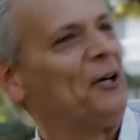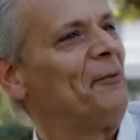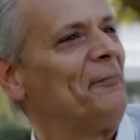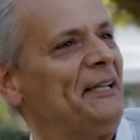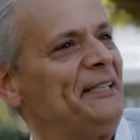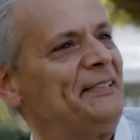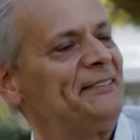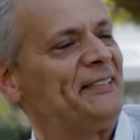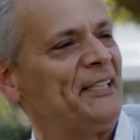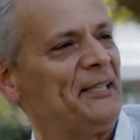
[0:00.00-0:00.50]
no,
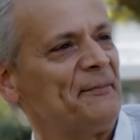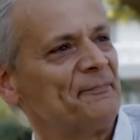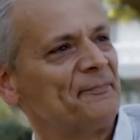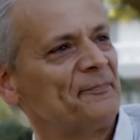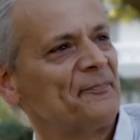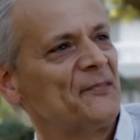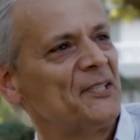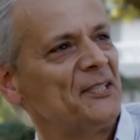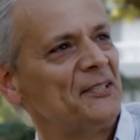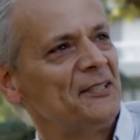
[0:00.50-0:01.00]
me dice,
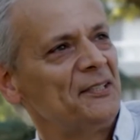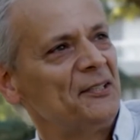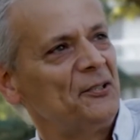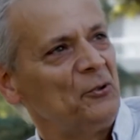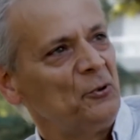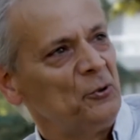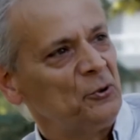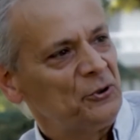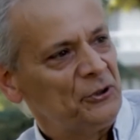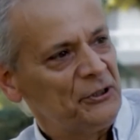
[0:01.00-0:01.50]

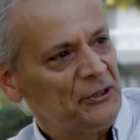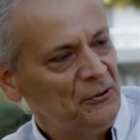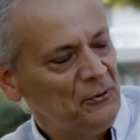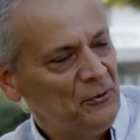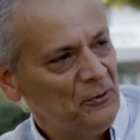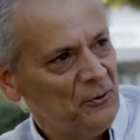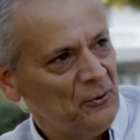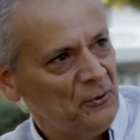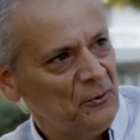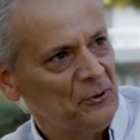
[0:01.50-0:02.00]

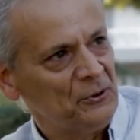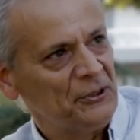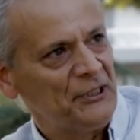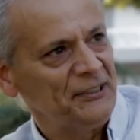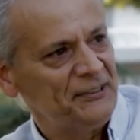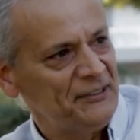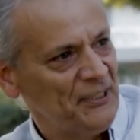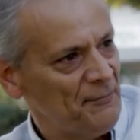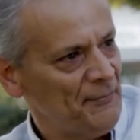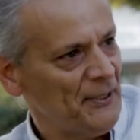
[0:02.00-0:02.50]

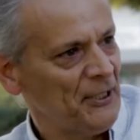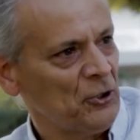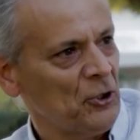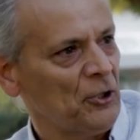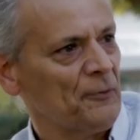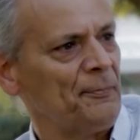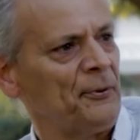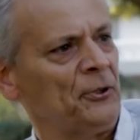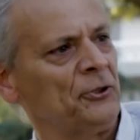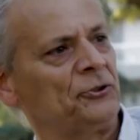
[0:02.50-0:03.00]
usted es el
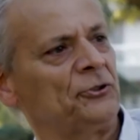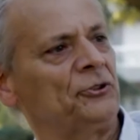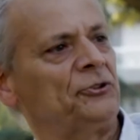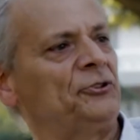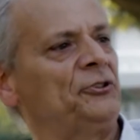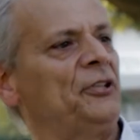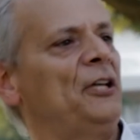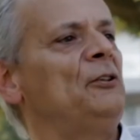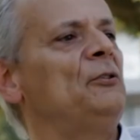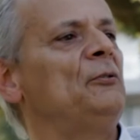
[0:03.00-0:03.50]
mejor, pero yo
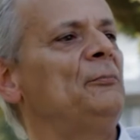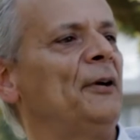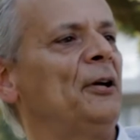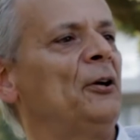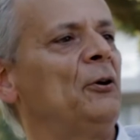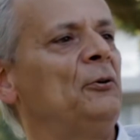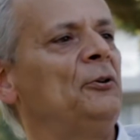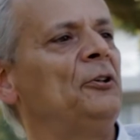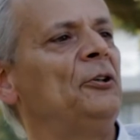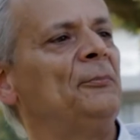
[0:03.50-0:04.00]
soy el
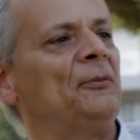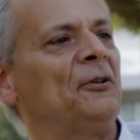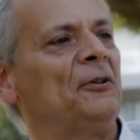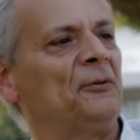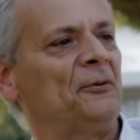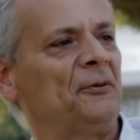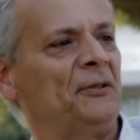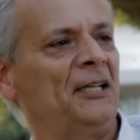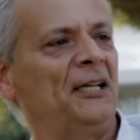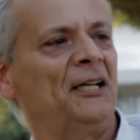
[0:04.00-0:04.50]
número uno y me
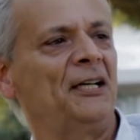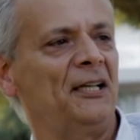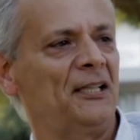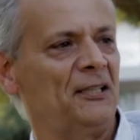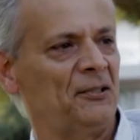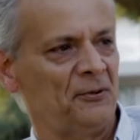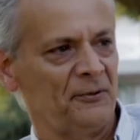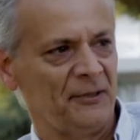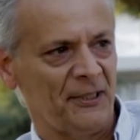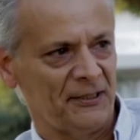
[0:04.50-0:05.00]
lo voy a,
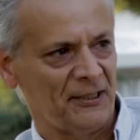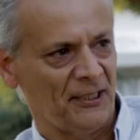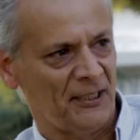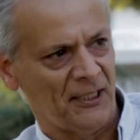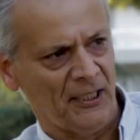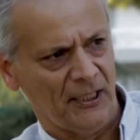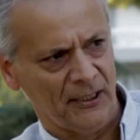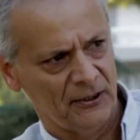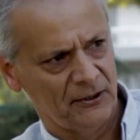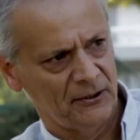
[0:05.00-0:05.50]
lo voy a
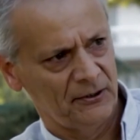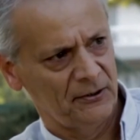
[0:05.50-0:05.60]
atajar.